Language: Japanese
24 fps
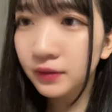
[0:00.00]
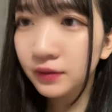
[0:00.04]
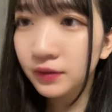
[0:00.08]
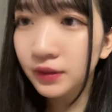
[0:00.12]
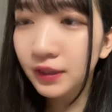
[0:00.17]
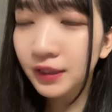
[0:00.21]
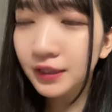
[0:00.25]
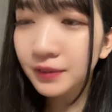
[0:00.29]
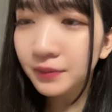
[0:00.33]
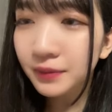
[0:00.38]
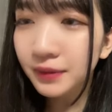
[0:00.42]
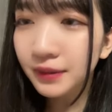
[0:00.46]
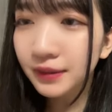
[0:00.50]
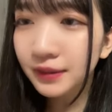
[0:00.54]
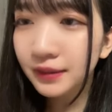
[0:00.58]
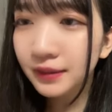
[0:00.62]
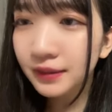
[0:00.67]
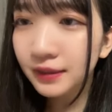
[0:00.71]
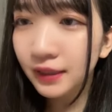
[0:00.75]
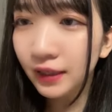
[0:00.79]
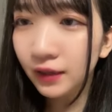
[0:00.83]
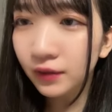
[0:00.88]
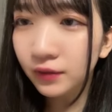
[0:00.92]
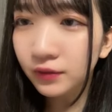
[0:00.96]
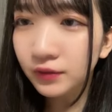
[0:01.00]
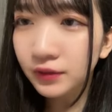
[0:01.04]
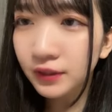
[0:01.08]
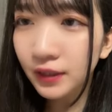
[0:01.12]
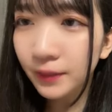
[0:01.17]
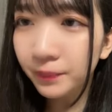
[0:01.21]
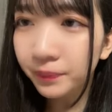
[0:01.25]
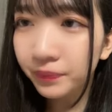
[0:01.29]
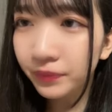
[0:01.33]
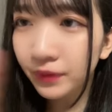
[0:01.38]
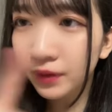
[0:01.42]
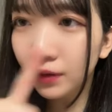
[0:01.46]
お疲れ様です。結婚して、
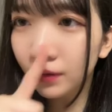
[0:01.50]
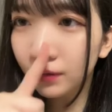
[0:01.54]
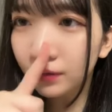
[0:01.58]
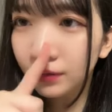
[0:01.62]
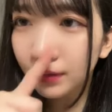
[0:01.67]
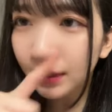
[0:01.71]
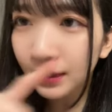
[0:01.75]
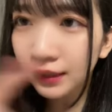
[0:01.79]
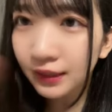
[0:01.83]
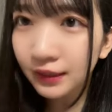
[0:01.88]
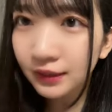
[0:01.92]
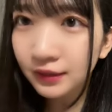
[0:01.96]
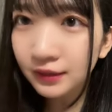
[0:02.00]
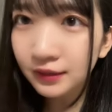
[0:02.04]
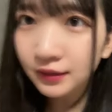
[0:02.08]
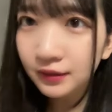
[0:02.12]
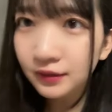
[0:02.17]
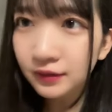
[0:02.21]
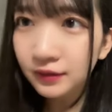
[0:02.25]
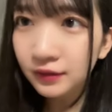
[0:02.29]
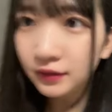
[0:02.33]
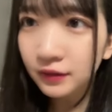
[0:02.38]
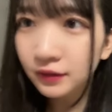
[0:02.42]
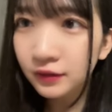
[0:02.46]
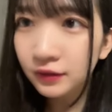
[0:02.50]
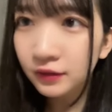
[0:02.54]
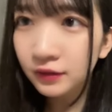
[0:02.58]
青田です。